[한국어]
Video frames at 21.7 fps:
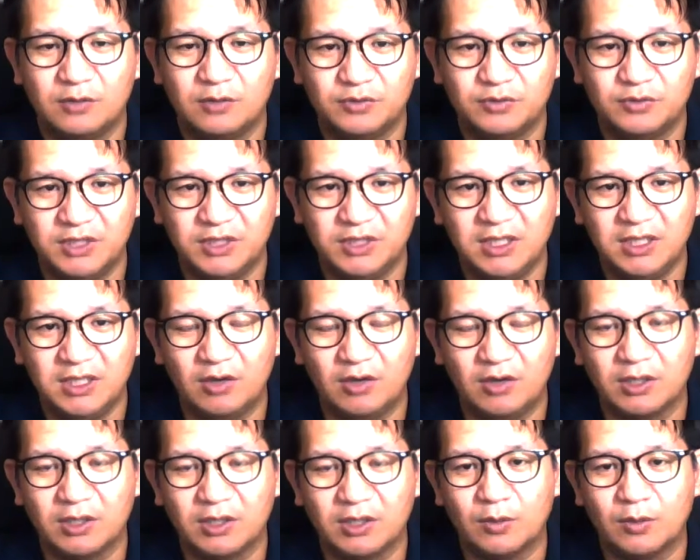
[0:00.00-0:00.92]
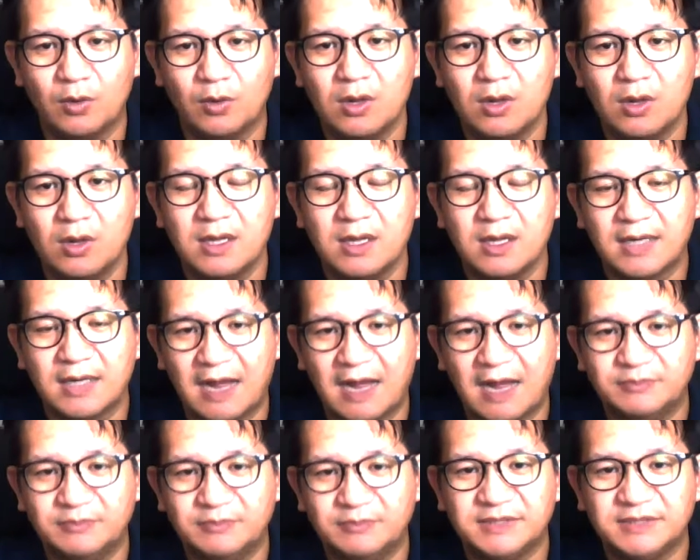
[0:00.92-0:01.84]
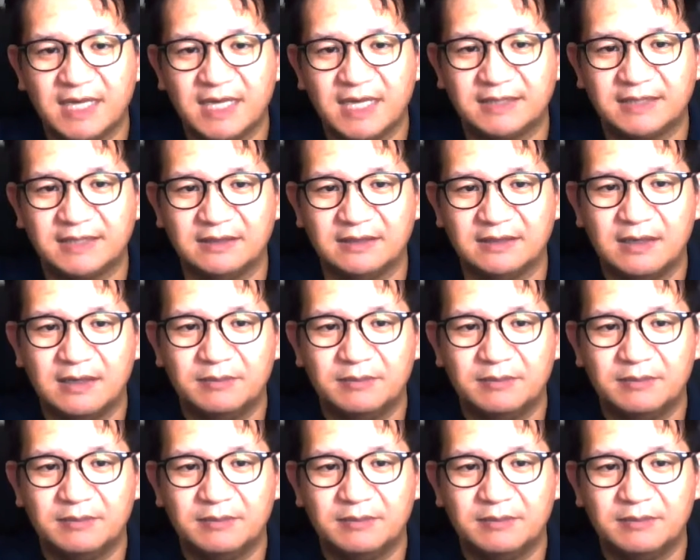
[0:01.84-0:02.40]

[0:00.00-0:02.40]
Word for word: 귀히 여기고 감사하는